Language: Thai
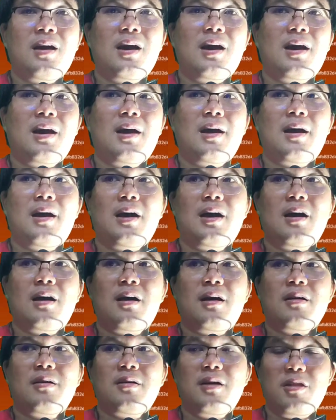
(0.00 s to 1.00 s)
อ่า
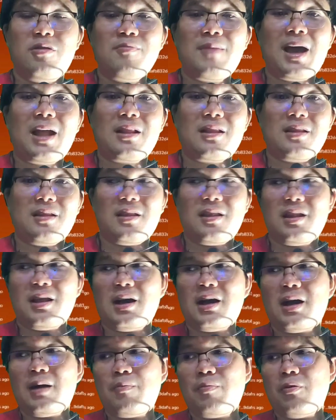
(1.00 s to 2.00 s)
คริสต์มาส
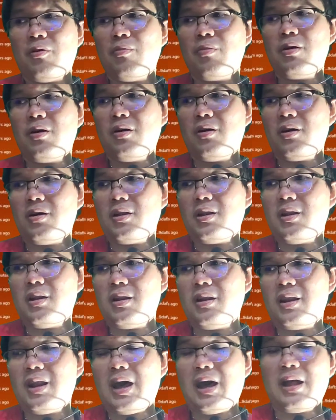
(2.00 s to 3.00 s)
นะครับผมก็
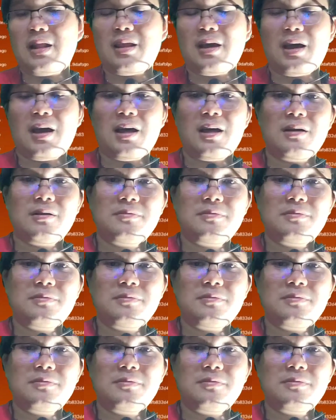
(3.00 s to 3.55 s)
น่าจะ